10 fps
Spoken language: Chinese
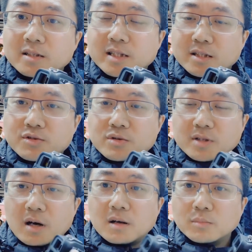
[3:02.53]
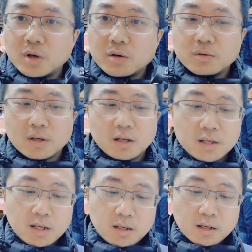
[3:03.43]
它是已经取消了，不要用了。
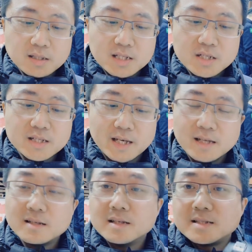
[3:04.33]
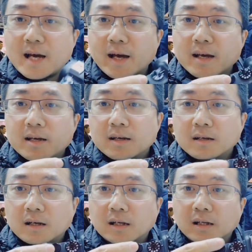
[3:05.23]
而且之前在。
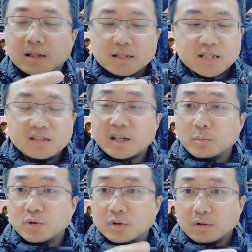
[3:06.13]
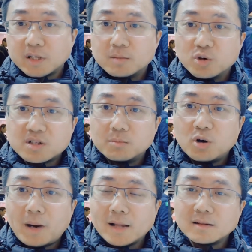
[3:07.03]
呃，机身顶部有这个模式
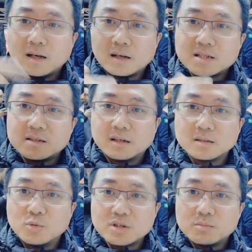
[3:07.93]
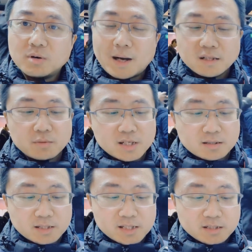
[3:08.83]
拨盘啊，智能的模式拨盘的位
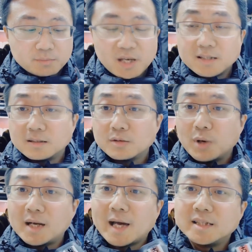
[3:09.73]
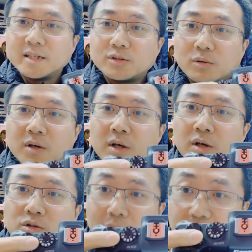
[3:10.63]
置已经变成了原来的这种
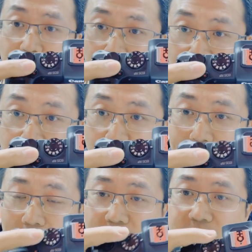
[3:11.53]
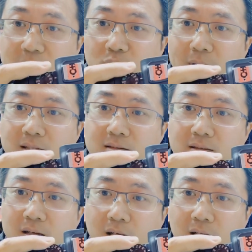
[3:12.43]
传统的模式拨盘。这个拨盘，
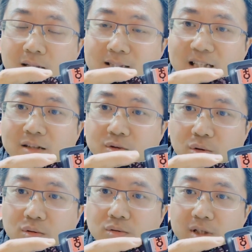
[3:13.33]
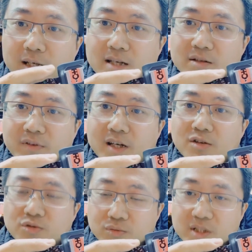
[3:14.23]
呃，佳能的用户应该是非
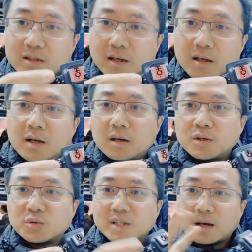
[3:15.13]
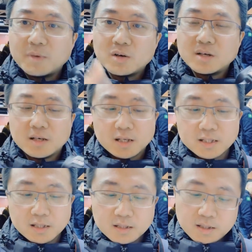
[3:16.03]
常熟悉的，用起来没有任何
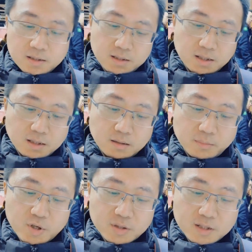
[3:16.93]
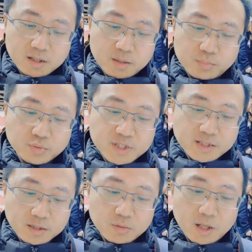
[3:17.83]
的，呃，没有任何的不习